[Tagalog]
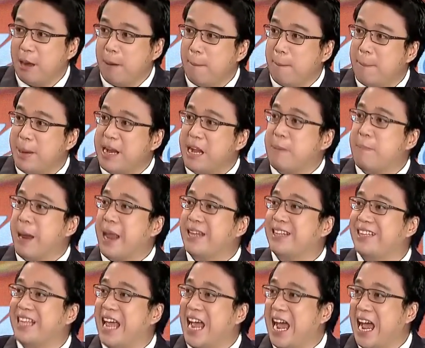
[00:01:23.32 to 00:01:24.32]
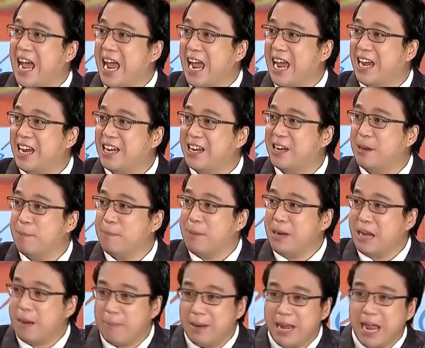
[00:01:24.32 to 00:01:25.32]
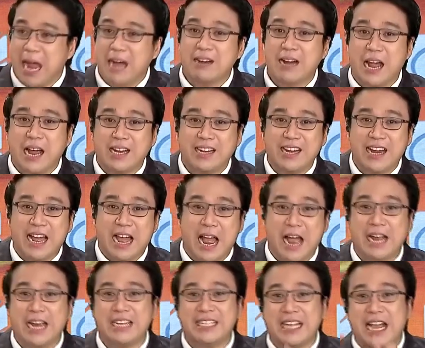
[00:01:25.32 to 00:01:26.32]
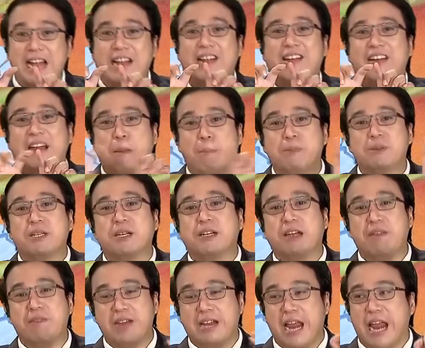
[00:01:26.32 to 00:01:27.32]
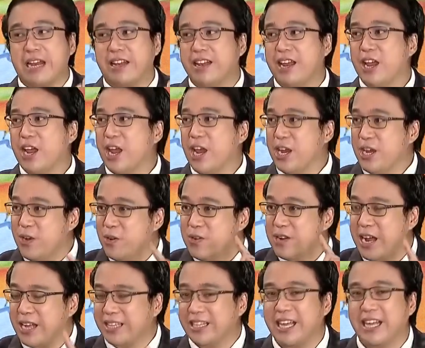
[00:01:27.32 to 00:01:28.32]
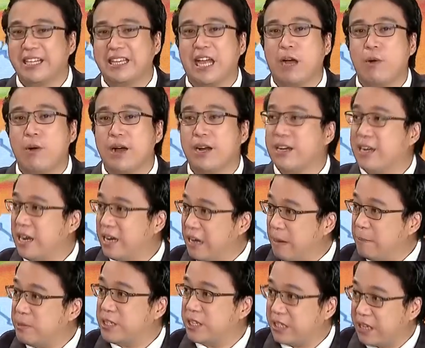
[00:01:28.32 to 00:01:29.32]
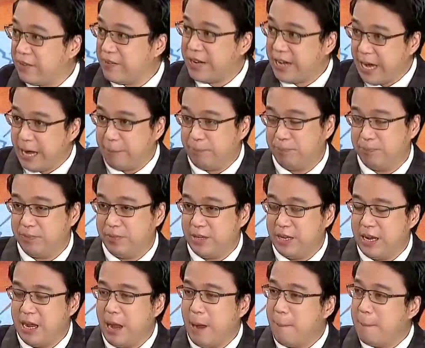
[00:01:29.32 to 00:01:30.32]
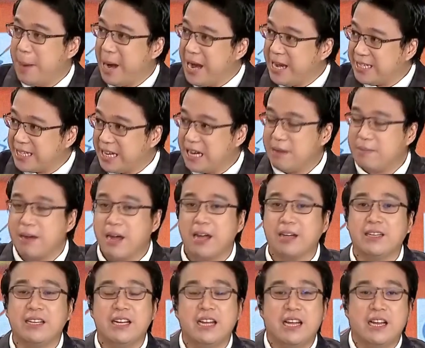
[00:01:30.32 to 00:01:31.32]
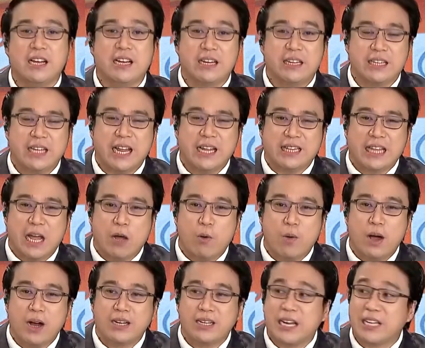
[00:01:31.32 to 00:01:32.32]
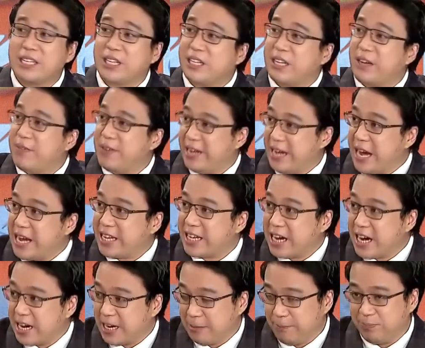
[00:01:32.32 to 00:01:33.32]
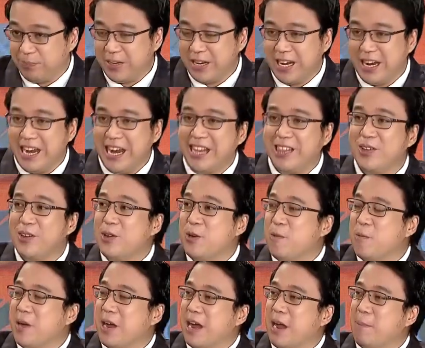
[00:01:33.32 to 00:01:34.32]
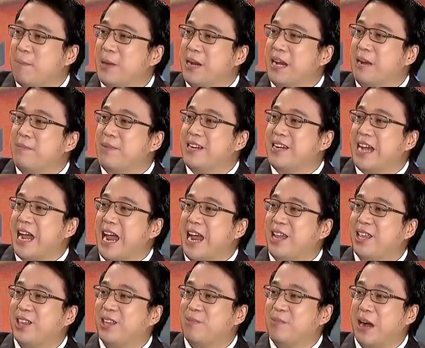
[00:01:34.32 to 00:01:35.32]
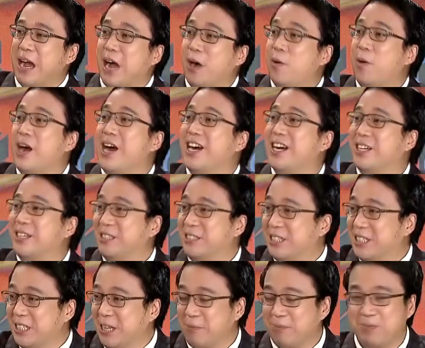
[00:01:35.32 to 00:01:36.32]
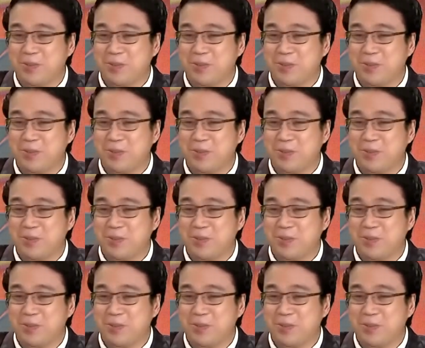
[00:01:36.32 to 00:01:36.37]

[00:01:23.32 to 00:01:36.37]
binibenta binabayaran ang isang gift certificate. Mm. Yun ang tinatawag na gift certificate. May isa namang tinatawag na certificate card. Ito yung mga binibigay, mga awards.